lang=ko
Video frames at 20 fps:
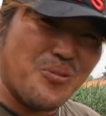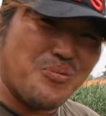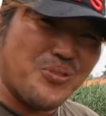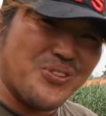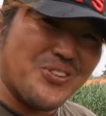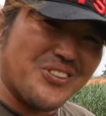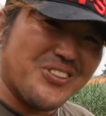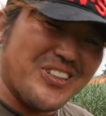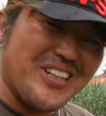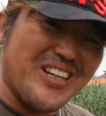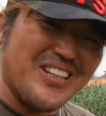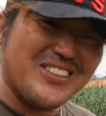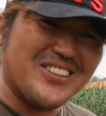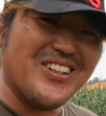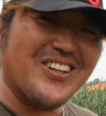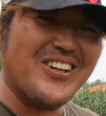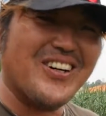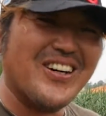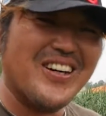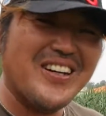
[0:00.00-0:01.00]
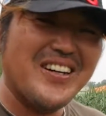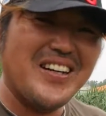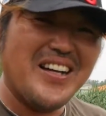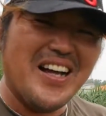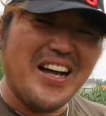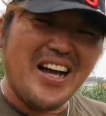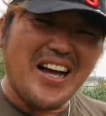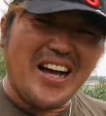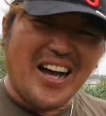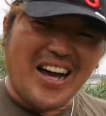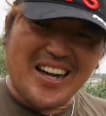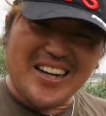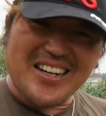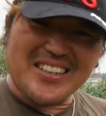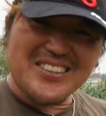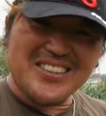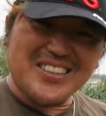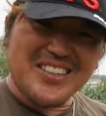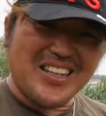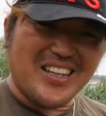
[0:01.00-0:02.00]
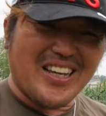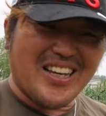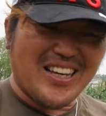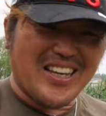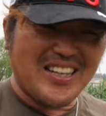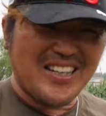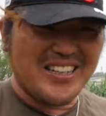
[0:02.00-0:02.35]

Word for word: 오픈호텔에서 아까 전에